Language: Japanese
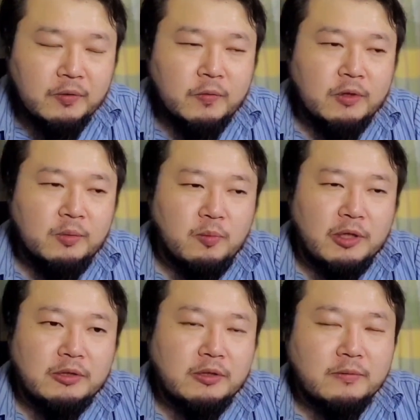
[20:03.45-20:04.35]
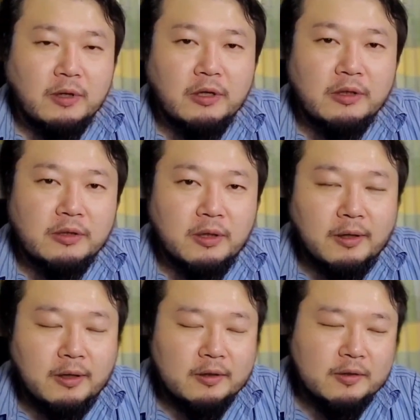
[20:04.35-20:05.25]
これも待ってるわけなん
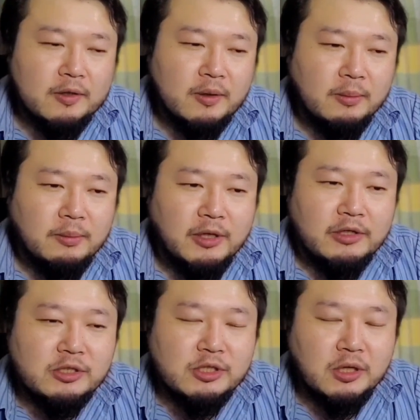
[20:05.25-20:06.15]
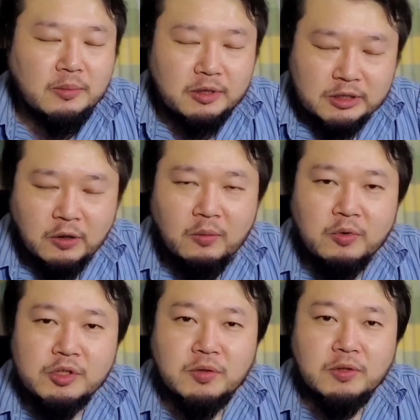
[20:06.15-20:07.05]
で、めちゃめちゃ
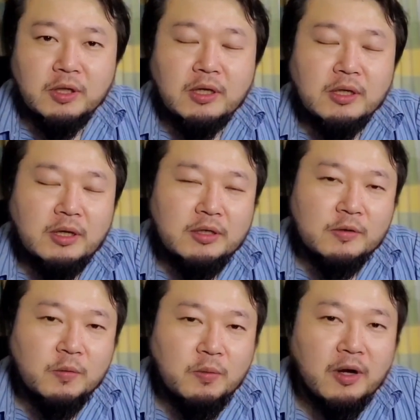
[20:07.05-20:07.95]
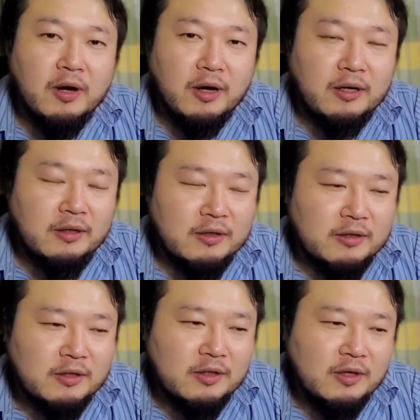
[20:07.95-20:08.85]
面白い戦いだと思わない。
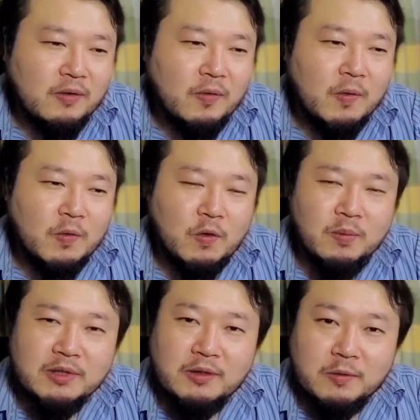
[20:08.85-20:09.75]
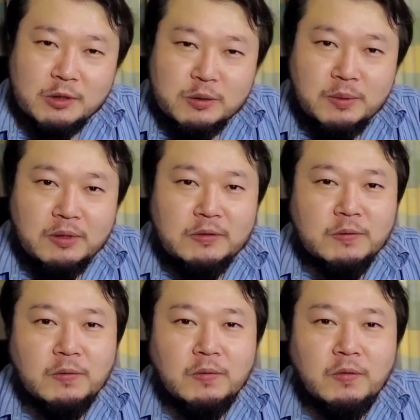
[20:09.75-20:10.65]
ここまでの
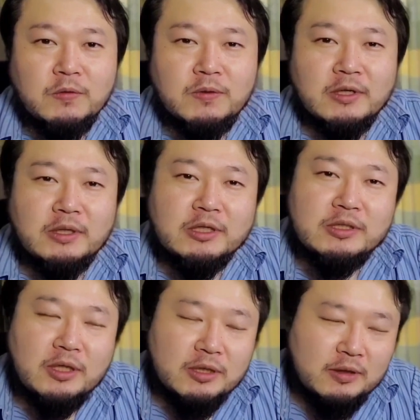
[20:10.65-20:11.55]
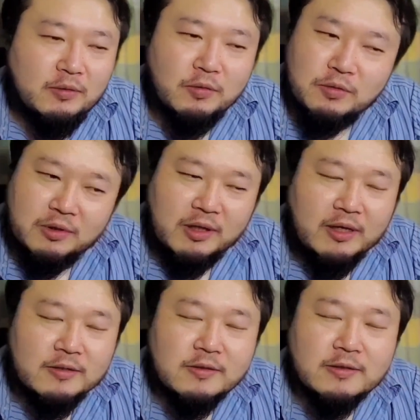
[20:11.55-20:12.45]
スペックを
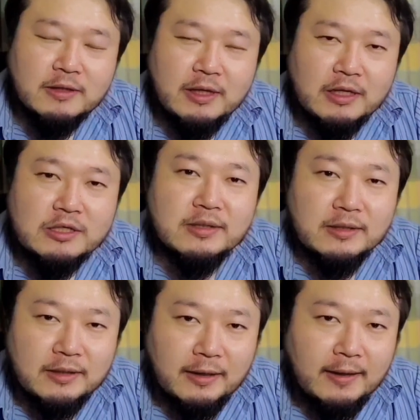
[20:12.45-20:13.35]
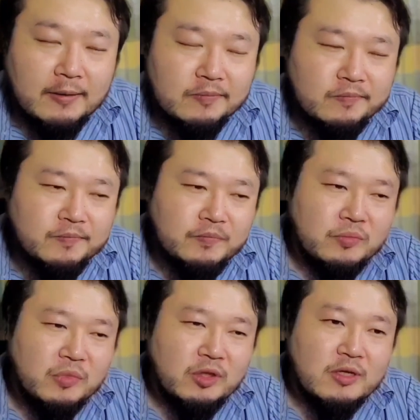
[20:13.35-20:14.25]
ASUS が出してきて、
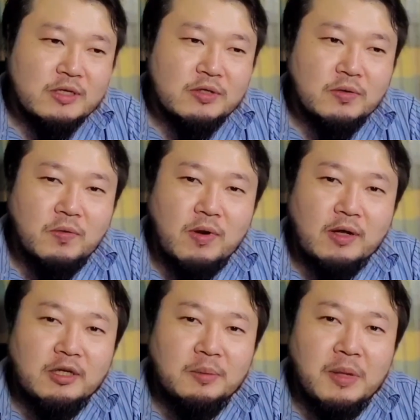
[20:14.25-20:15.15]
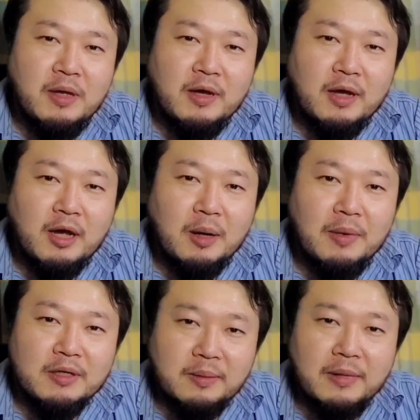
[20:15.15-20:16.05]
ね、その他2メーカーが
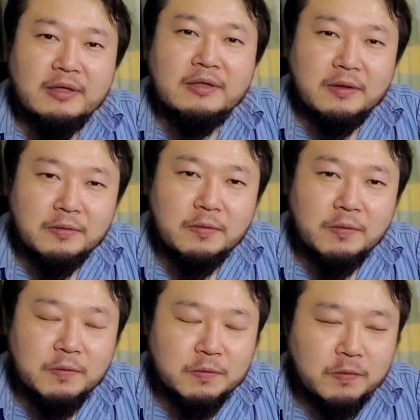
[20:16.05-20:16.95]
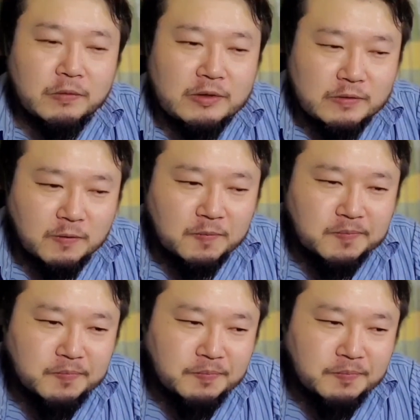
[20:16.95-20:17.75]
まだ待ってるというとこですよ。